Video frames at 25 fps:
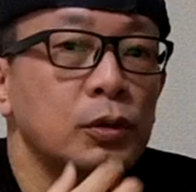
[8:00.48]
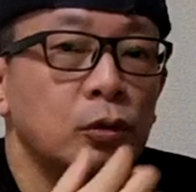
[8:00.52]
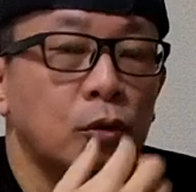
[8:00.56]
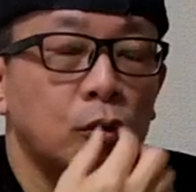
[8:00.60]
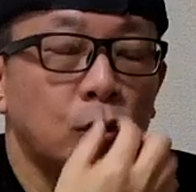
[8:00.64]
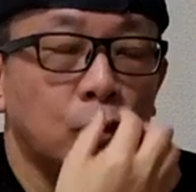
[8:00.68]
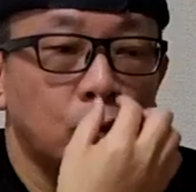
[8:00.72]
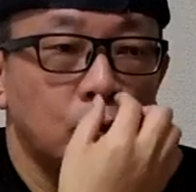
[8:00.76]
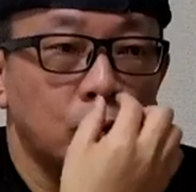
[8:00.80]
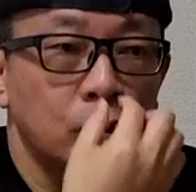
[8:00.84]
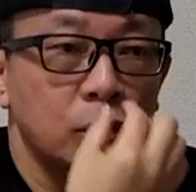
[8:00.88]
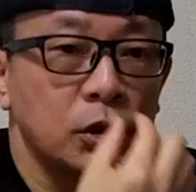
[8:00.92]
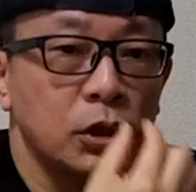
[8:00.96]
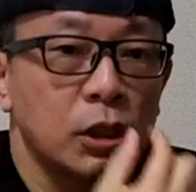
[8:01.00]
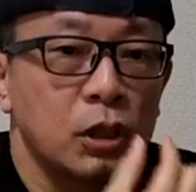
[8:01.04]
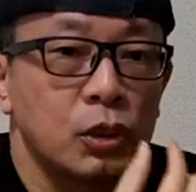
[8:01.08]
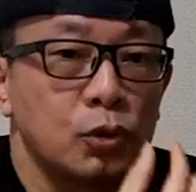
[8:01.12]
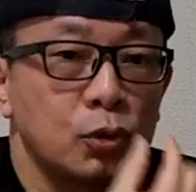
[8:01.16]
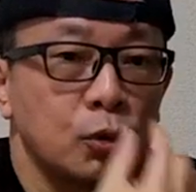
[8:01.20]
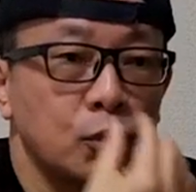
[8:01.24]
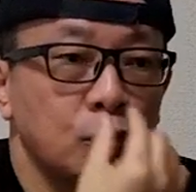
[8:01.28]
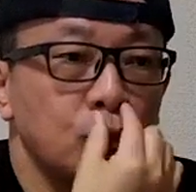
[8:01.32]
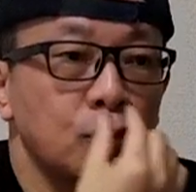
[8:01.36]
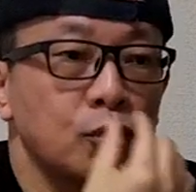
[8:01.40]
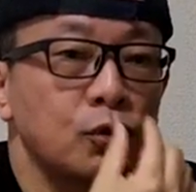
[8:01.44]
にこう酸
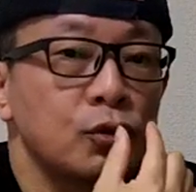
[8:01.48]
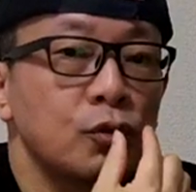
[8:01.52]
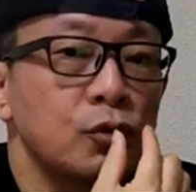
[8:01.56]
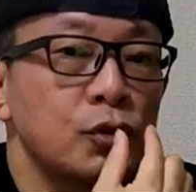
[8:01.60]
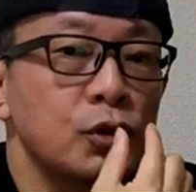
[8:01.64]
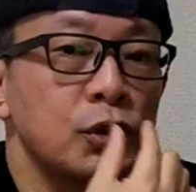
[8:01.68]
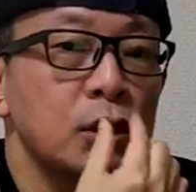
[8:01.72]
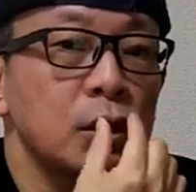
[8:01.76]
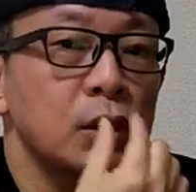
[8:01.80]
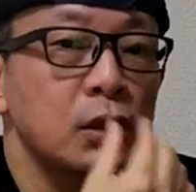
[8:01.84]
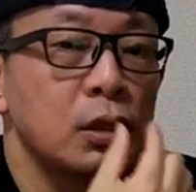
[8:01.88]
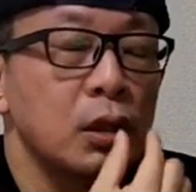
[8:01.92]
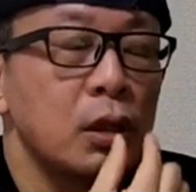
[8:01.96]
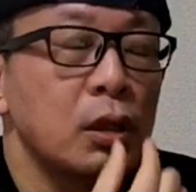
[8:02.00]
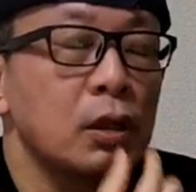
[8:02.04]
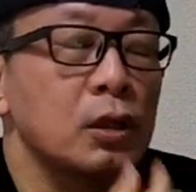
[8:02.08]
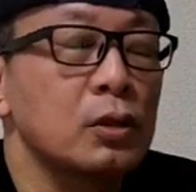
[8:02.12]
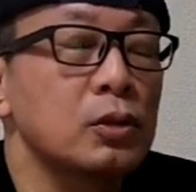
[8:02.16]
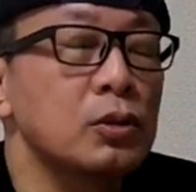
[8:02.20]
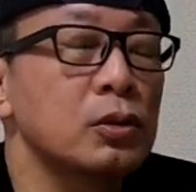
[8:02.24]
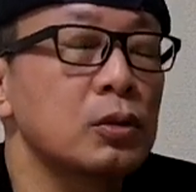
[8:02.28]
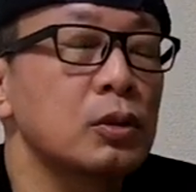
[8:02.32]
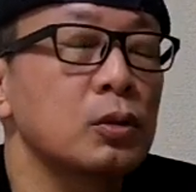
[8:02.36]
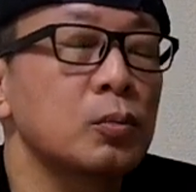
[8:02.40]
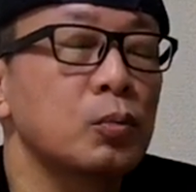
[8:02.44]
素吸入をしてて
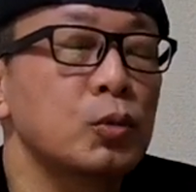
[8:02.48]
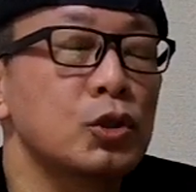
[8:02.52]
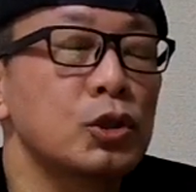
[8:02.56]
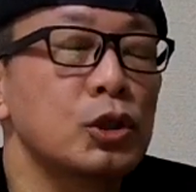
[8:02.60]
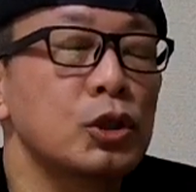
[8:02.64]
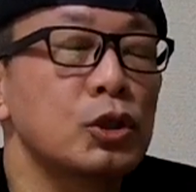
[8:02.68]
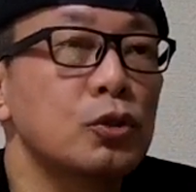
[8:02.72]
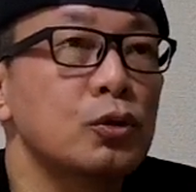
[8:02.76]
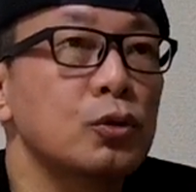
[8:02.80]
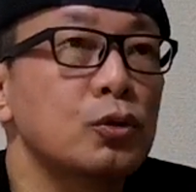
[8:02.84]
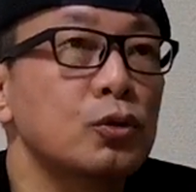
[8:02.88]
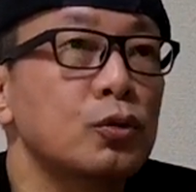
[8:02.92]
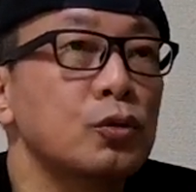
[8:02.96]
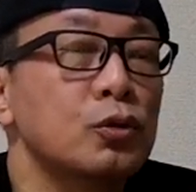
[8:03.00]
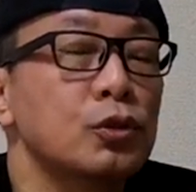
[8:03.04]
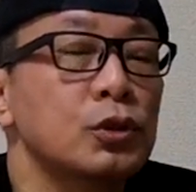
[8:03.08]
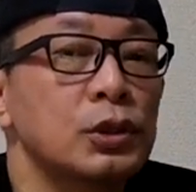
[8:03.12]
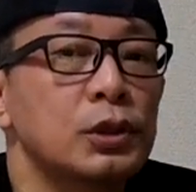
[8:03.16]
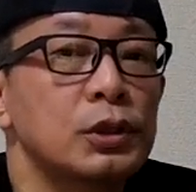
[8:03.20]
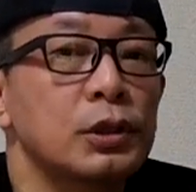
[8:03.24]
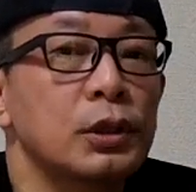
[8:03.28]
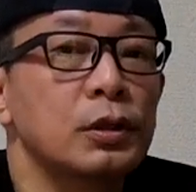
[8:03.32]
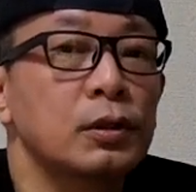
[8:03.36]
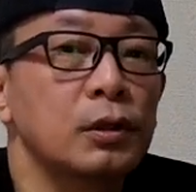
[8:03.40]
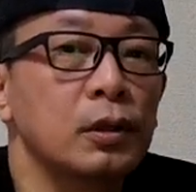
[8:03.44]
もうしんどそう
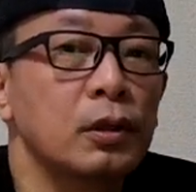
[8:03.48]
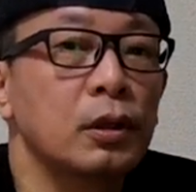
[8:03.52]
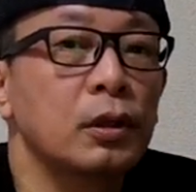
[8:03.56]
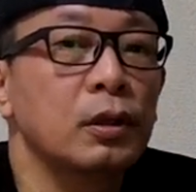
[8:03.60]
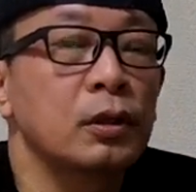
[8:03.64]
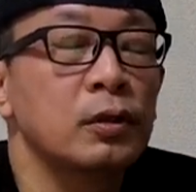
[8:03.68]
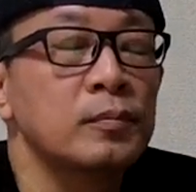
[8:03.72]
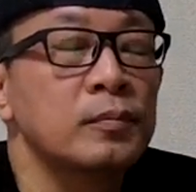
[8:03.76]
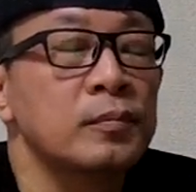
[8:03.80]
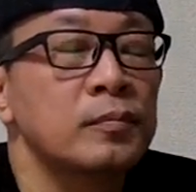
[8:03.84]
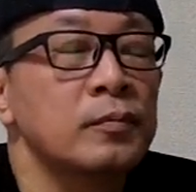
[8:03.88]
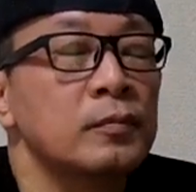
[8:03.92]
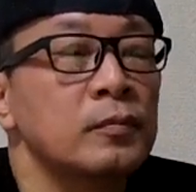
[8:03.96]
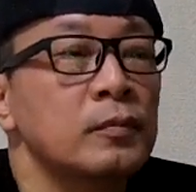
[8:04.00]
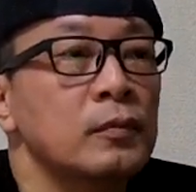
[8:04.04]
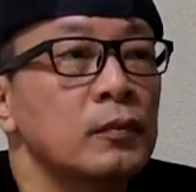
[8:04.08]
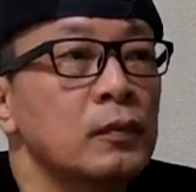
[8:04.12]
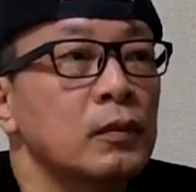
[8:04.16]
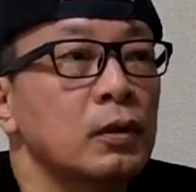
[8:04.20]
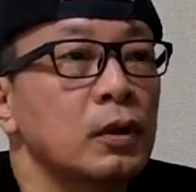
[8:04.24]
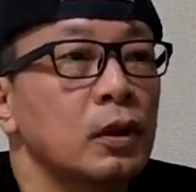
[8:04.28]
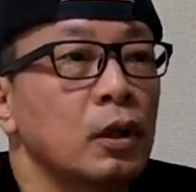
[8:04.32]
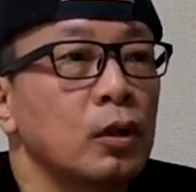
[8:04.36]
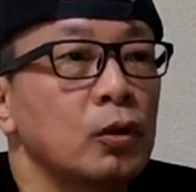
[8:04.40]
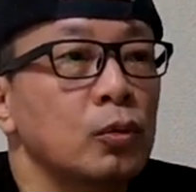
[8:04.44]
にしてて
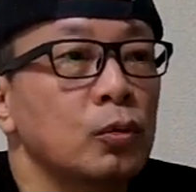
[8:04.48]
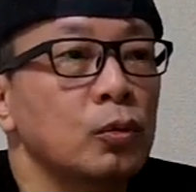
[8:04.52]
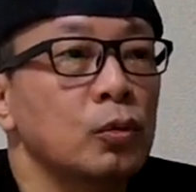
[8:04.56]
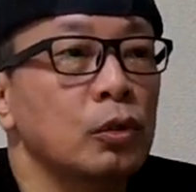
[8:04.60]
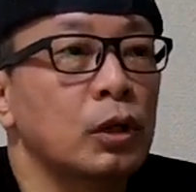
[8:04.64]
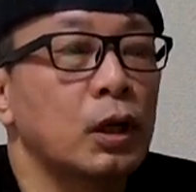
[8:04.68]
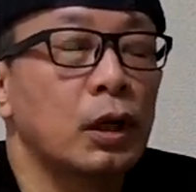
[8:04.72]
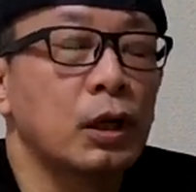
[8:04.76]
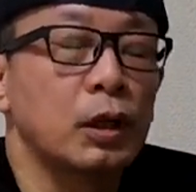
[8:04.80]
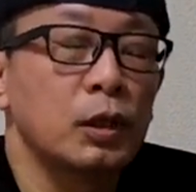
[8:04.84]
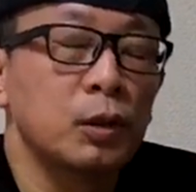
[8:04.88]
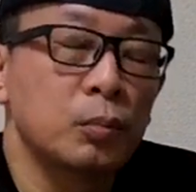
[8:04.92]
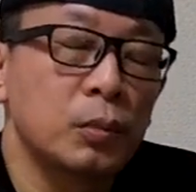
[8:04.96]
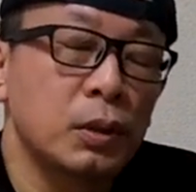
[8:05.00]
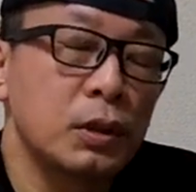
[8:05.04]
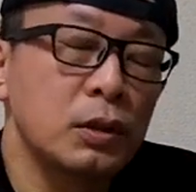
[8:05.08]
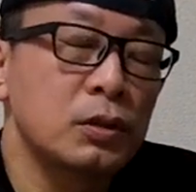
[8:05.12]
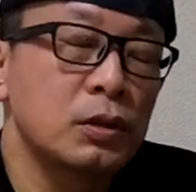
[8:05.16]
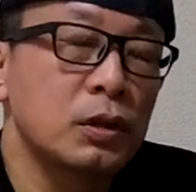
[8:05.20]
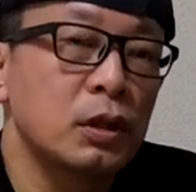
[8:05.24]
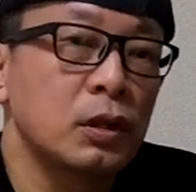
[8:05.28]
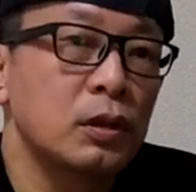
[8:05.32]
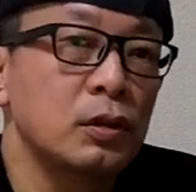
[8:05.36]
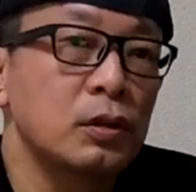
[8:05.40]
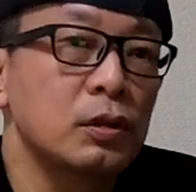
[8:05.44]
あのかかりま
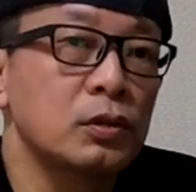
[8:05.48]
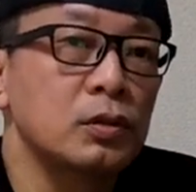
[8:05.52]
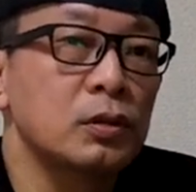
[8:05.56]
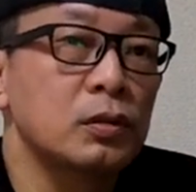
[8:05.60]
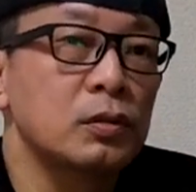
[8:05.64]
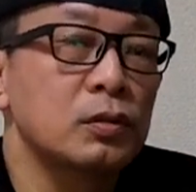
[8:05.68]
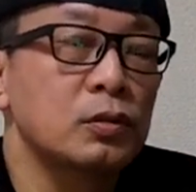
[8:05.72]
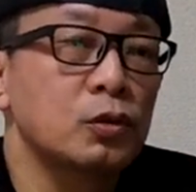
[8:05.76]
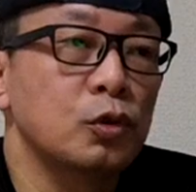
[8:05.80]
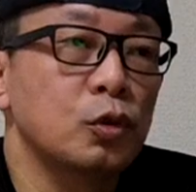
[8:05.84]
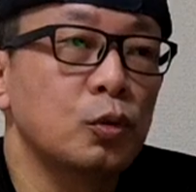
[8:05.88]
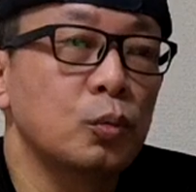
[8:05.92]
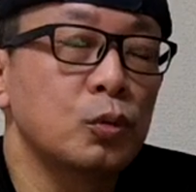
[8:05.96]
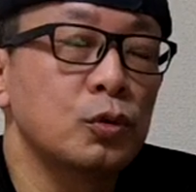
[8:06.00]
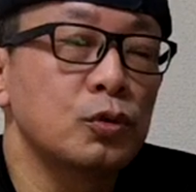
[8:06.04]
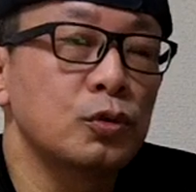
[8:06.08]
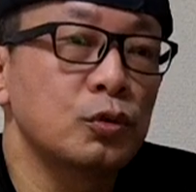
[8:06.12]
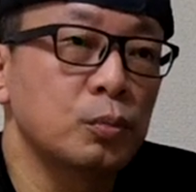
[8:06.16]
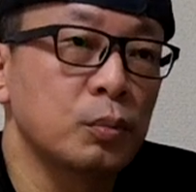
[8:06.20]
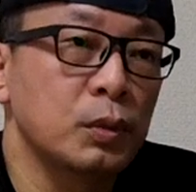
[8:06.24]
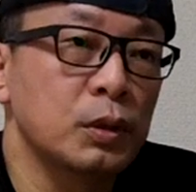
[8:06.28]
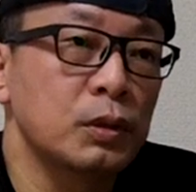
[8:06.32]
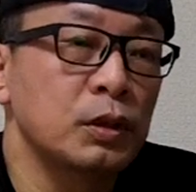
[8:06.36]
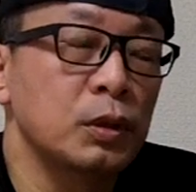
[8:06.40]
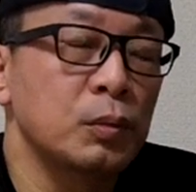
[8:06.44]
したどうも
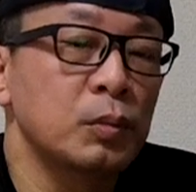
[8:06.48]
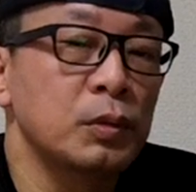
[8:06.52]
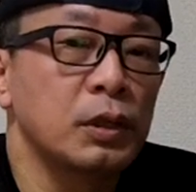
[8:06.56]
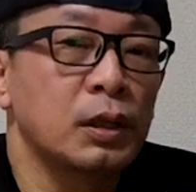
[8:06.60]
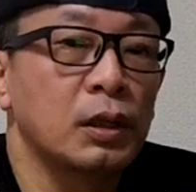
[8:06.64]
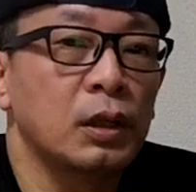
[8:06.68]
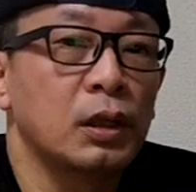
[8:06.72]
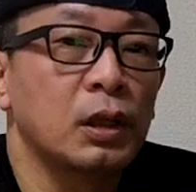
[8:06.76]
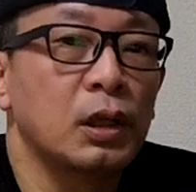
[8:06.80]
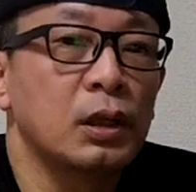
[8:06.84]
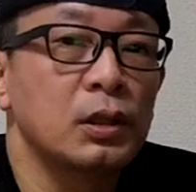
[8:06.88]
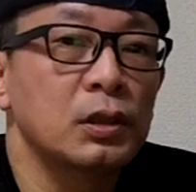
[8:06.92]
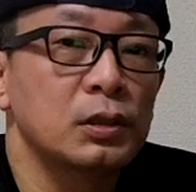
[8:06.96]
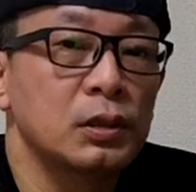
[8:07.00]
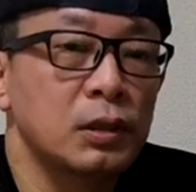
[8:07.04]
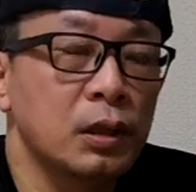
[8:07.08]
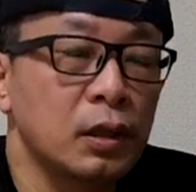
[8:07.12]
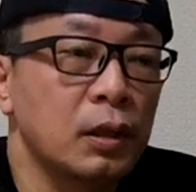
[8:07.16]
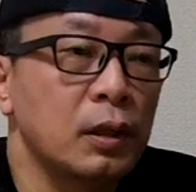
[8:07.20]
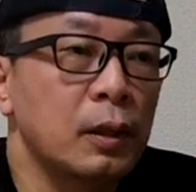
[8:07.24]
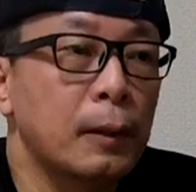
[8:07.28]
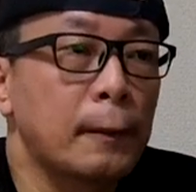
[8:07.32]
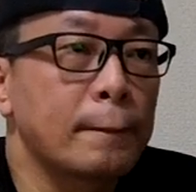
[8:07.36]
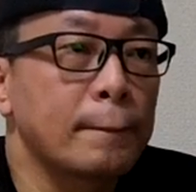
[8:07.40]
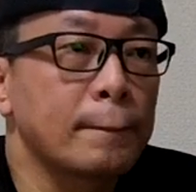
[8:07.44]
すんませんみたいな感じ
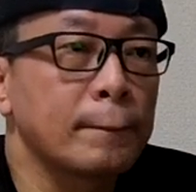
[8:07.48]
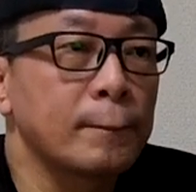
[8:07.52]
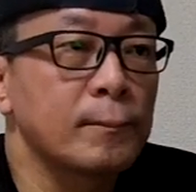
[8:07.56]
で